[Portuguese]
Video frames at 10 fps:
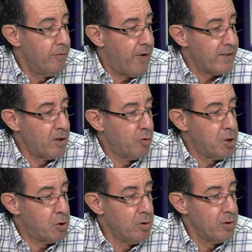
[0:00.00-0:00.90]
fazem
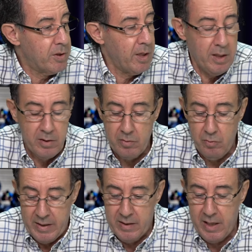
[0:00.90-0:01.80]
dois golos seguidos,
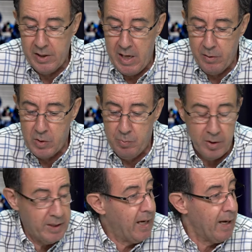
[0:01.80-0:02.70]
quase de rajada ao Sporting,